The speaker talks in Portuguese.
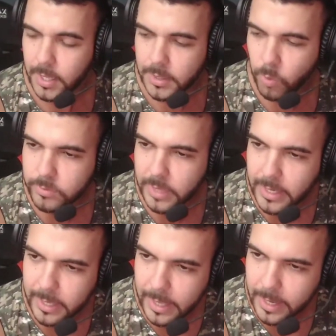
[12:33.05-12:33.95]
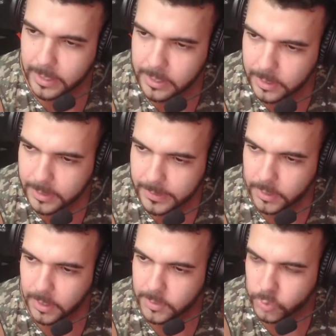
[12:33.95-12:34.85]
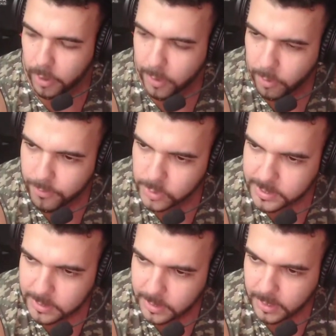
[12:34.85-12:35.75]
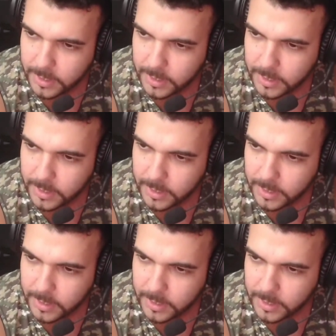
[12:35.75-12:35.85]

Não tem ninguém aqui, só eu e você.